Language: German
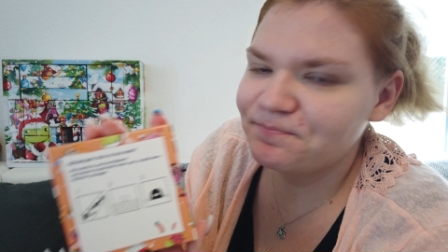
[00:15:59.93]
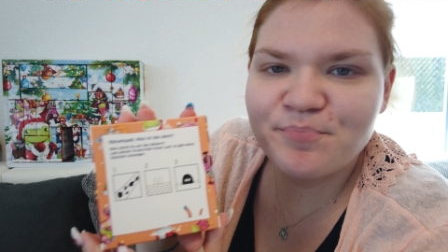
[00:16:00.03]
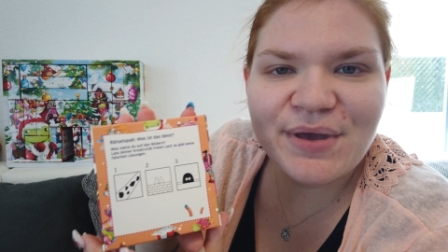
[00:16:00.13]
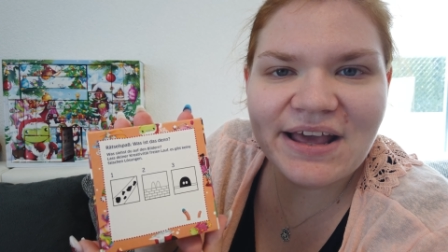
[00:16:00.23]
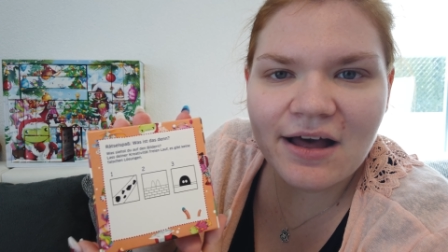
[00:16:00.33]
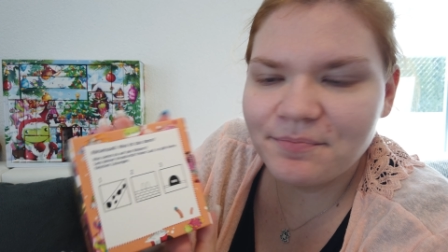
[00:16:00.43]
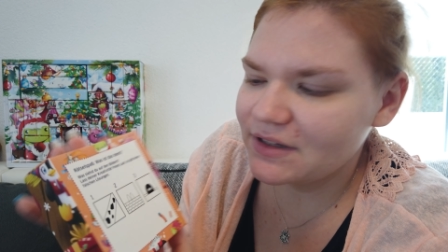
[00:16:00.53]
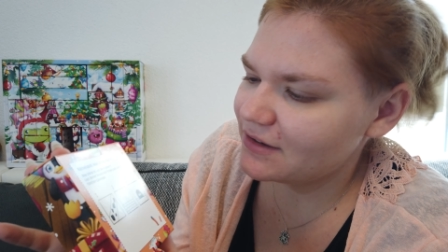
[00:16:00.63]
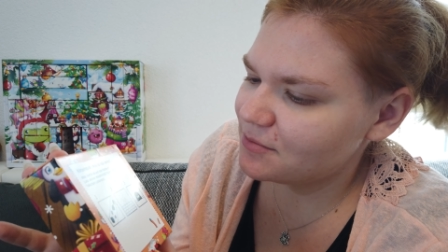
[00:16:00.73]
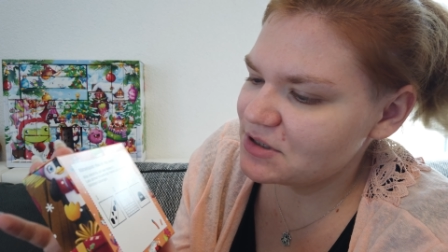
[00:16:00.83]
begabt drin.
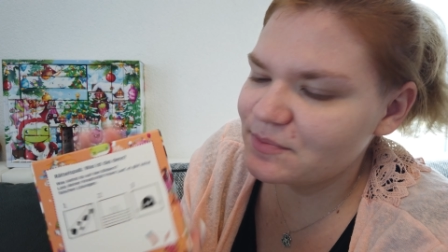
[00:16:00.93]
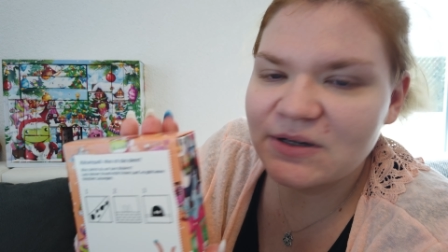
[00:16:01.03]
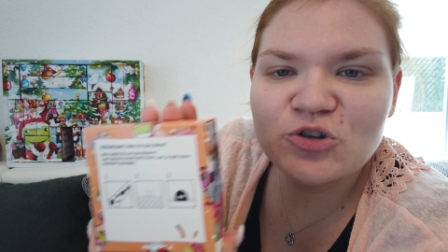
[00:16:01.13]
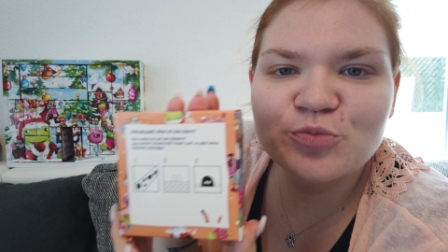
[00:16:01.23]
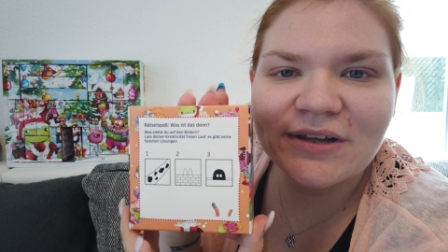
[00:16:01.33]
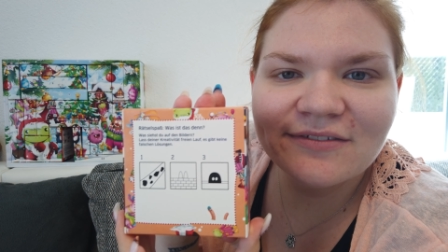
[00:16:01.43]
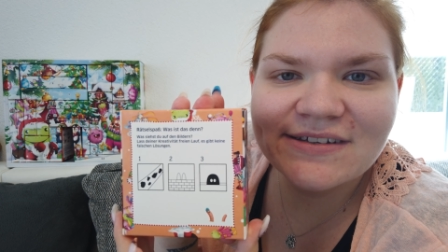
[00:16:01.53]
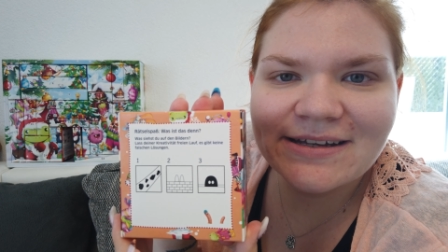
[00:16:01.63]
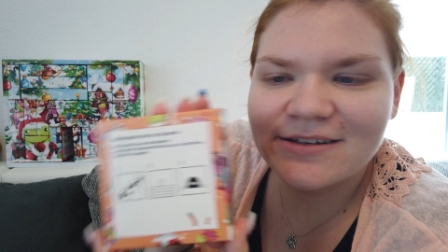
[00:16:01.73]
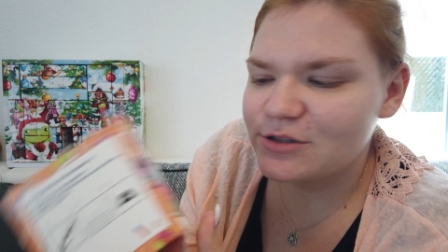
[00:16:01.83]
Da bin ich mal gespannt, was er
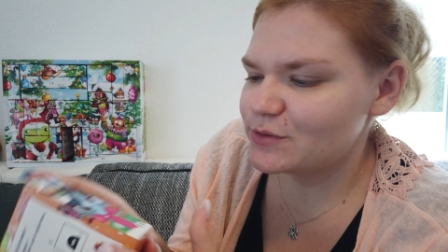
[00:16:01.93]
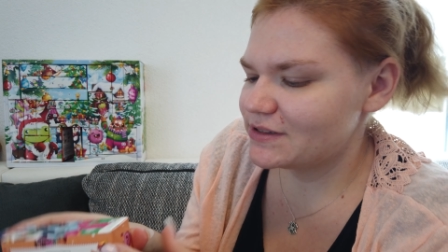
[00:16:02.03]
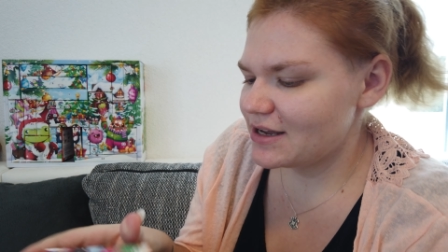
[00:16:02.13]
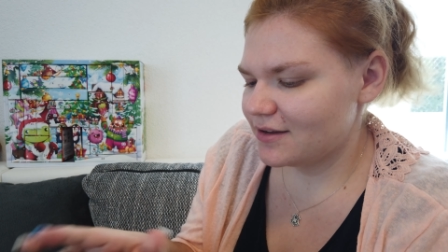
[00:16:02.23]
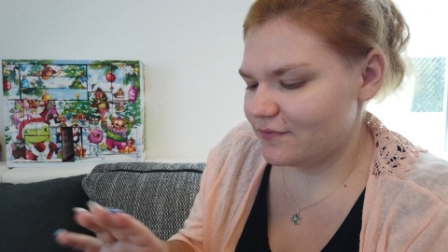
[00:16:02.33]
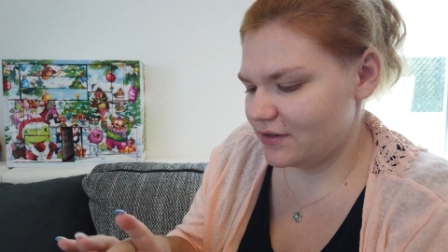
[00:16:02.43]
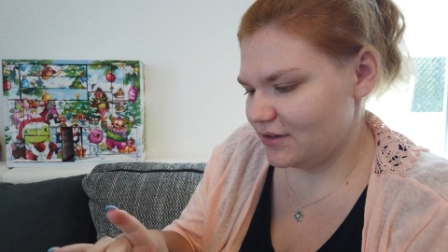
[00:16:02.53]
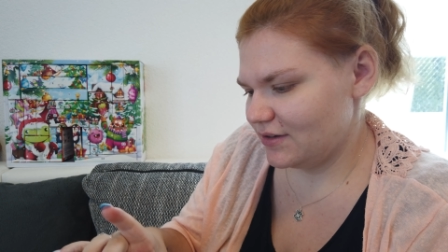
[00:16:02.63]
dazu sagen wird.